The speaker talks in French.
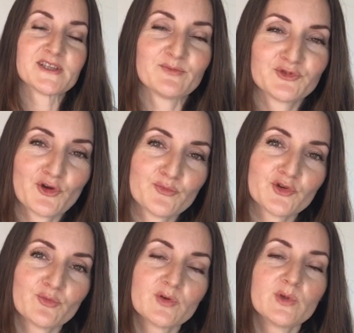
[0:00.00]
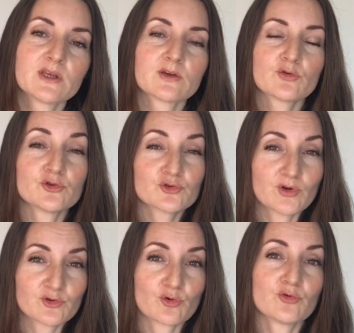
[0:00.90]
symptôme d'un bébé qui
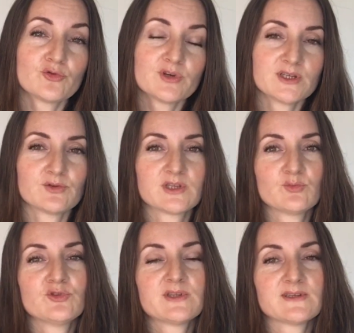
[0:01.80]
reçoit trop de lait de début de